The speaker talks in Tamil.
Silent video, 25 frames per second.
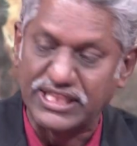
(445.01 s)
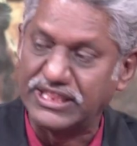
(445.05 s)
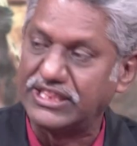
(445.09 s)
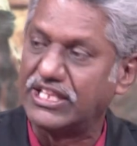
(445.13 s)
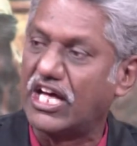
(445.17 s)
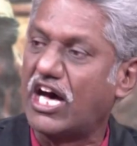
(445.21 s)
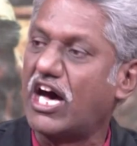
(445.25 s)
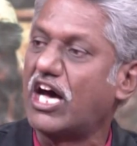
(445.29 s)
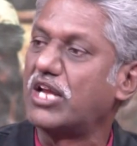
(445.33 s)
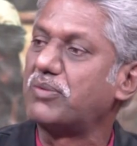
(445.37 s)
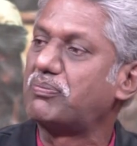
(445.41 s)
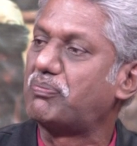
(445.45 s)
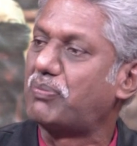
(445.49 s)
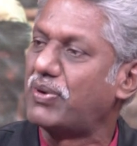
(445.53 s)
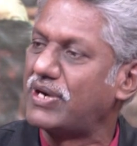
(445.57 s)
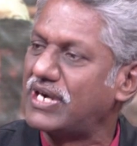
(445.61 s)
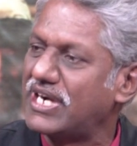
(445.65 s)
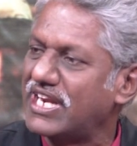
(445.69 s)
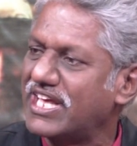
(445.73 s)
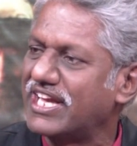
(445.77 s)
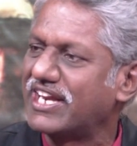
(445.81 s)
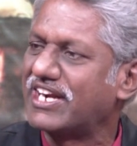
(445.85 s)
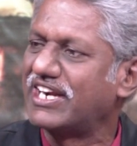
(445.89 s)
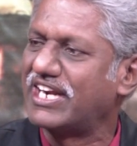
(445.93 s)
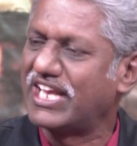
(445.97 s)
நான்
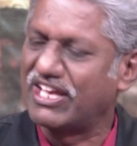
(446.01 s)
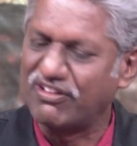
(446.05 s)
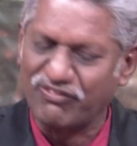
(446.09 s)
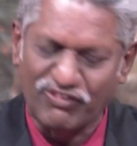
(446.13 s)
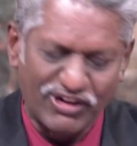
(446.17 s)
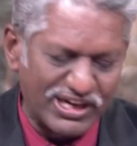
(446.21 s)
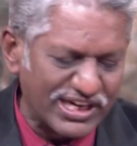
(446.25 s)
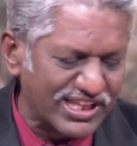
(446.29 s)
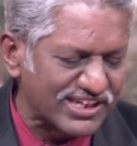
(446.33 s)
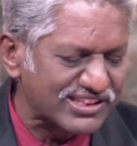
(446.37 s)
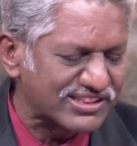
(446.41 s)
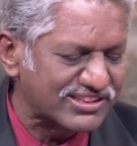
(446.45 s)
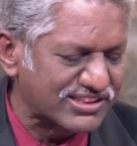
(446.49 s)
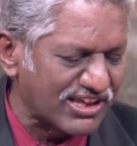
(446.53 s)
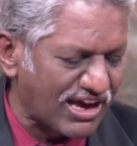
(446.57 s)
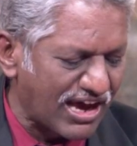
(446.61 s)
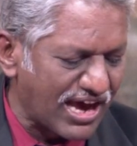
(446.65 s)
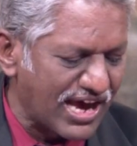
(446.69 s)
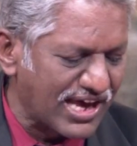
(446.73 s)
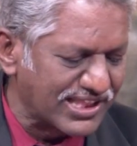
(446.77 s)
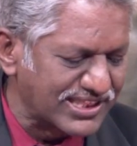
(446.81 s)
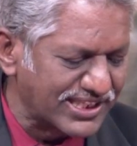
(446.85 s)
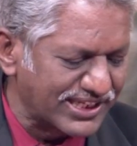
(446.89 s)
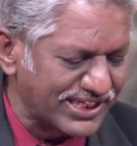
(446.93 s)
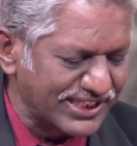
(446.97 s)
பிள்ளைகளை வளர்த்து
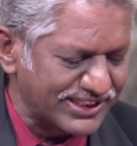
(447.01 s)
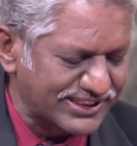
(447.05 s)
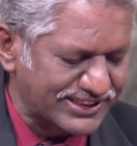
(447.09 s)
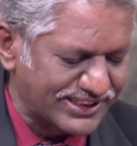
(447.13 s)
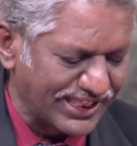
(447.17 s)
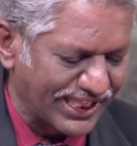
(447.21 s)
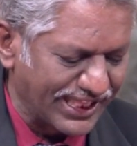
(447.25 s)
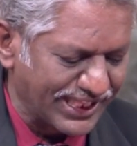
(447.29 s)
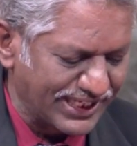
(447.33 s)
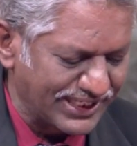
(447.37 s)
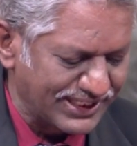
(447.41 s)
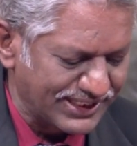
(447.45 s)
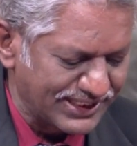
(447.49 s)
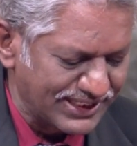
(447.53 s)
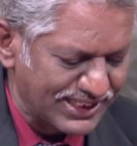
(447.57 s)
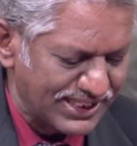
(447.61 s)
ஆதரித்தேன்